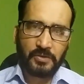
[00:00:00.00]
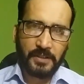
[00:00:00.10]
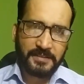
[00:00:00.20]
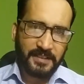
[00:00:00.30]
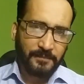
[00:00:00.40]

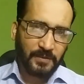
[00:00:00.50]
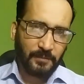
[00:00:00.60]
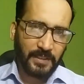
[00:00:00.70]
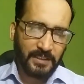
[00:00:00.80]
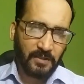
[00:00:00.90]
तो एच
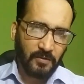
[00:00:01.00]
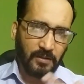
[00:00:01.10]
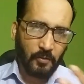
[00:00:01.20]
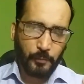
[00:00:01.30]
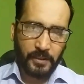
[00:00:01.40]
में ये
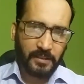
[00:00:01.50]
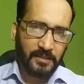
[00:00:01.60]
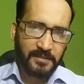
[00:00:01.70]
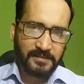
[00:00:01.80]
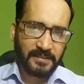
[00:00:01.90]
ऊपर का
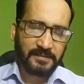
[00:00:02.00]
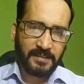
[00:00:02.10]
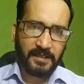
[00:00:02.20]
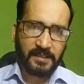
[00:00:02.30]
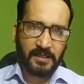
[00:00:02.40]
रेजिस्टेंस
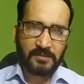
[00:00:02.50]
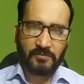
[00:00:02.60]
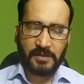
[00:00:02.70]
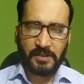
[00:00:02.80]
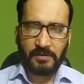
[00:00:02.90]
रहेगा
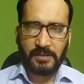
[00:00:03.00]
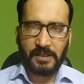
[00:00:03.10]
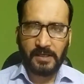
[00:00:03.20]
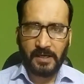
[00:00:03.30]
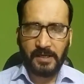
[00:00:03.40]

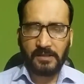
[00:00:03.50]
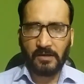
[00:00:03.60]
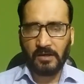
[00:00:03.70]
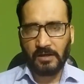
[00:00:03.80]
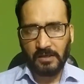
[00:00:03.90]
2100
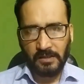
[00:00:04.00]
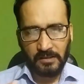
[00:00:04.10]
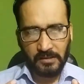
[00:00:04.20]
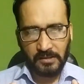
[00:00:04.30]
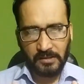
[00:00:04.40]

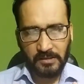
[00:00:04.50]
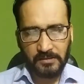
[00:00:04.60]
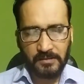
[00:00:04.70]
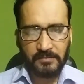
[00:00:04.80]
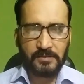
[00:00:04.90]

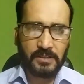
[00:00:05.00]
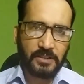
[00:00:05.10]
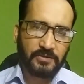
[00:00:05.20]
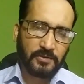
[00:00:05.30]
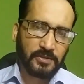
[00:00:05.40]
और
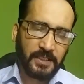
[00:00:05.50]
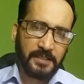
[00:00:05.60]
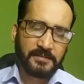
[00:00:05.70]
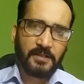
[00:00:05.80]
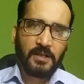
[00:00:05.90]
इक्कीस
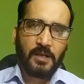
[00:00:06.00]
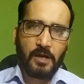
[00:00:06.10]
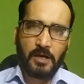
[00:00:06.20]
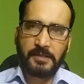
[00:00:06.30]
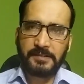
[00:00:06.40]

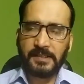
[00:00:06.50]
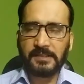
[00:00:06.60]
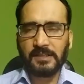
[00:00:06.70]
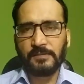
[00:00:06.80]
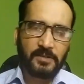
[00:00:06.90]
और नीचे
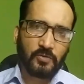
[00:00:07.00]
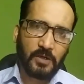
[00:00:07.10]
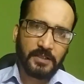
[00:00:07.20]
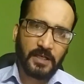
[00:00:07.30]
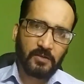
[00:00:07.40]
की तरफ ये
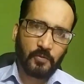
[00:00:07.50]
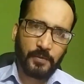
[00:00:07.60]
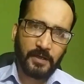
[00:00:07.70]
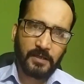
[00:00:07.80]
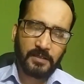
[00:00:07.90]
2000 को
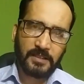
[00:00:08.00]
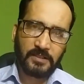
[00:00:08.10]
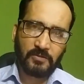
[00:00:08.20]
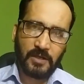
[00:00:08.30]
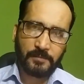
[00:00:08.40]
ब्रेक करता
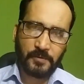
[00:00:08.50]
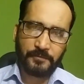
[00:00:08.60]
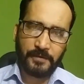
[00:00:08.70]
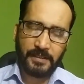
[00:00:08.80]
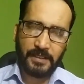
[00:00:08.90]
है तो आपको
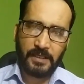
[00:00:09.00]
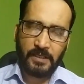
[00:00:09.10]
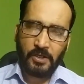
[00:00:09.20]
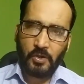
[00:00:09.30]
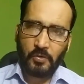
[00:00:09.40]
फिर ये
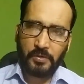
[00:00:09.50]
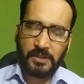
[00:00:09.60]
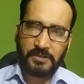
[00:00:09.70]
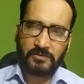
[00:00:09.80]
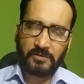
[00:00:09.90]

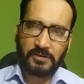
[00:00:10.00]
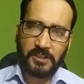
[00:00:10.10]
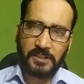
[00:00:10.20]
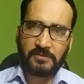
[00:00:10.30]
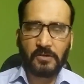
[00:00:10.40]

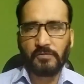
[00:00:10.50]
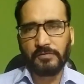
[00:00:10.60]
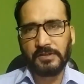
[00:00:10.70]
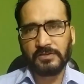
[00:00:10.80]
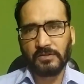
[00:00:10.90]
1930 और
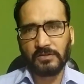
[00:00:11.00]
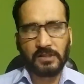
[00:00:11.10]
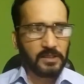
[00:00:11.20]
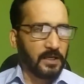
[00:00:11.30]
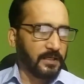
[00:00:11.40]
1900
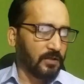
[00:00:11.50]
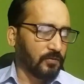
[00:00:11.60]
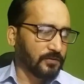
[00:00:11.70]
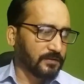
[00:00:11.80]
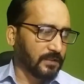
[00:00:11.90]
तक आने की
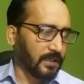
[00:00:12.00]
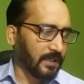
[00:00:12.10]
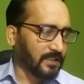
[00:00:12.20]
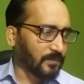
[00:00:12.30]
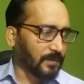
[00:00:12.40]
कोशिश
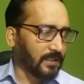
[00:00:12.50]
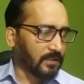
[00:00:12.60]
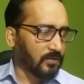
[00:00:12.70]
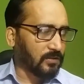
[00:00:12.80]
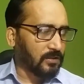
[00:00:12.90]
करेगा इसमें
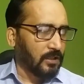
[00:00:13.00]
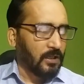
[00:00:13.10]
देखिए लो